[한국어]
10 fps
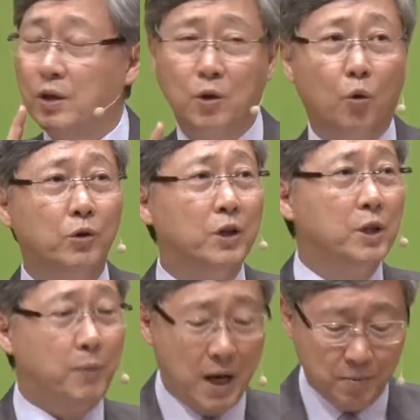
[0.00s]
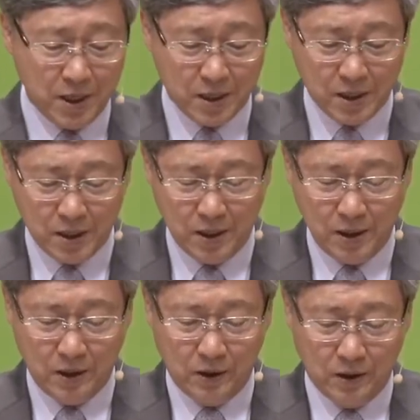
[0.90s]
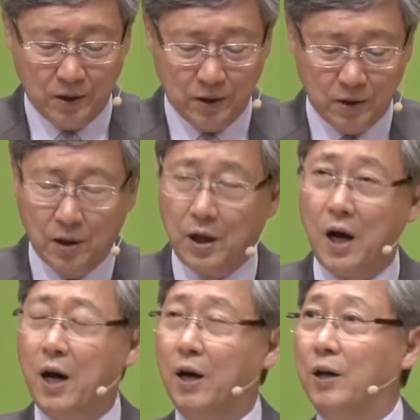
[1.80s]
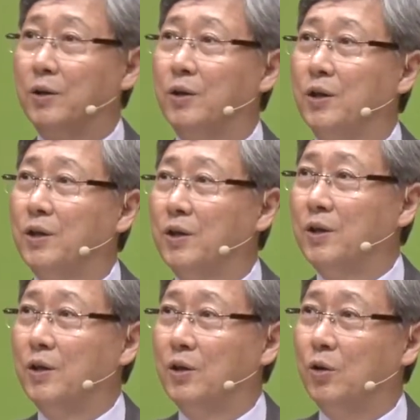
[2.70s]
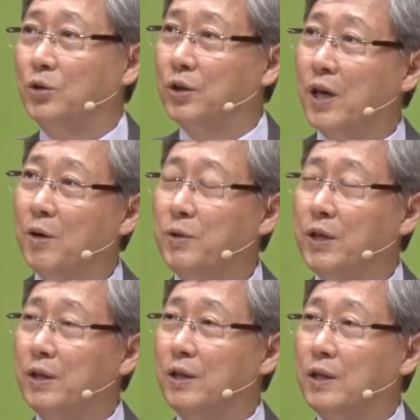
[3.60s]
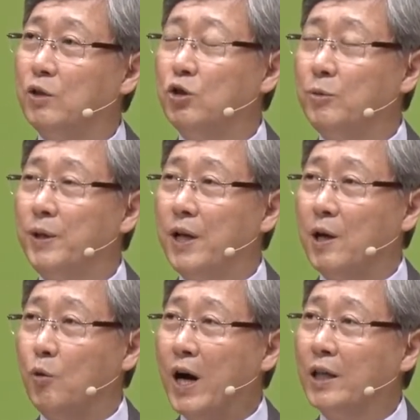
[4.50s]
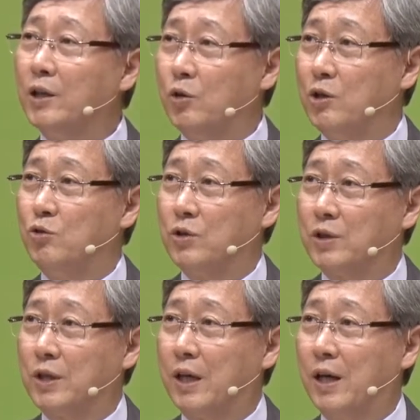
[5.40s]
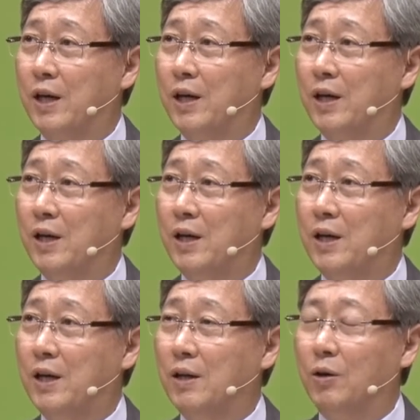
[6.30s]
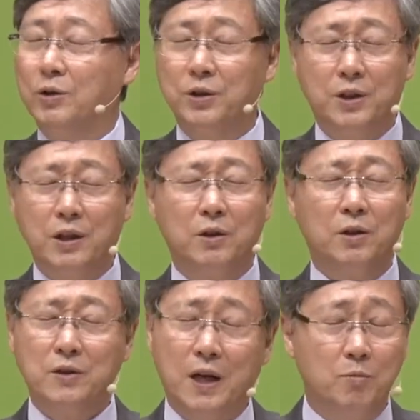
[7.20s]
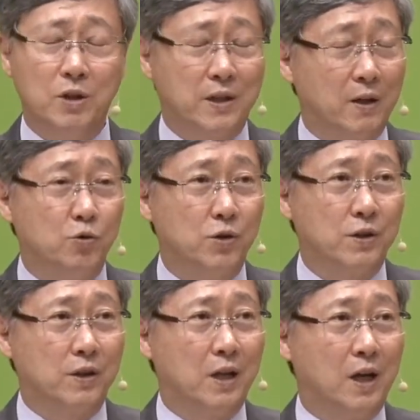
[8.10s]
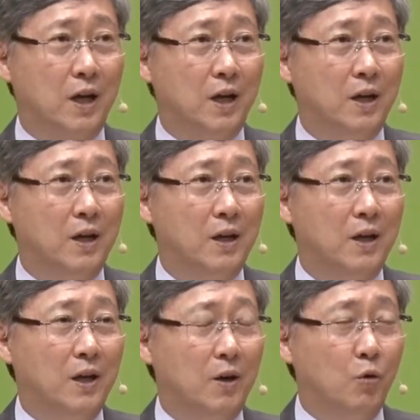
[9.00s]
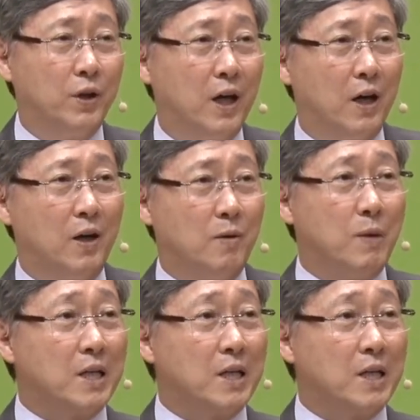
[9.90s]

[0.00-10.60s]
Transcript: 그럼 오늘 이 밤에 아 어떻게 하면 예수님이 내 왕이 될 수 있을까? 어떻게 그런 삶을 살 수 있을까? 우리가